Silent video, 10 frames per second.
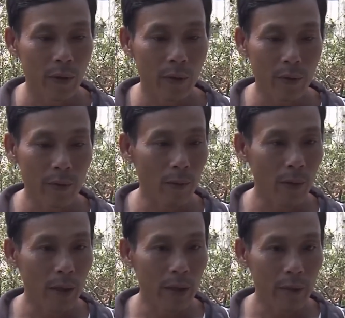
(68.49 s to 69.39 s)
nào cũng không
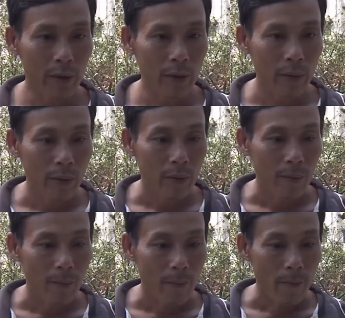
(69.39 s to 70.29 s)
lên giải quyết.
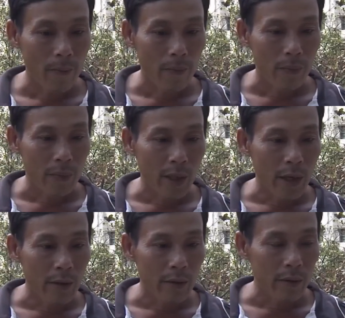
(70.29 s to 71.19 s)

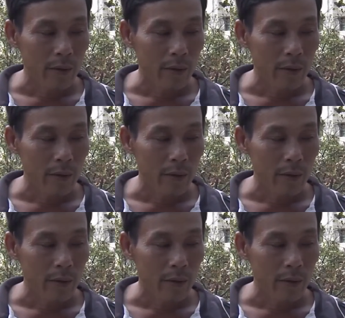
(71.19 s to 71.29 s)
Đi